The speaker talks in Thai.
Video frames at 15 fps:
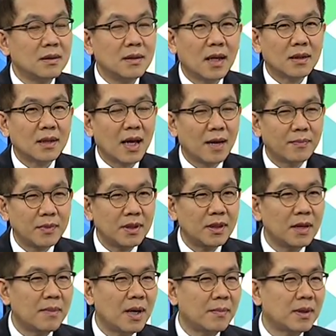ย่างแถบนี้
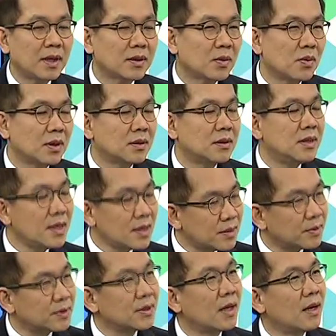เนี่ยบางประเทศโตกัน
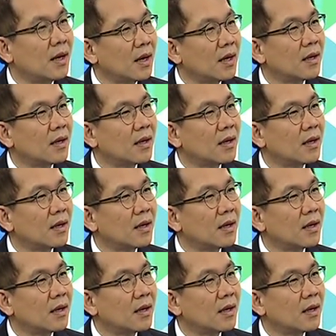20% นะ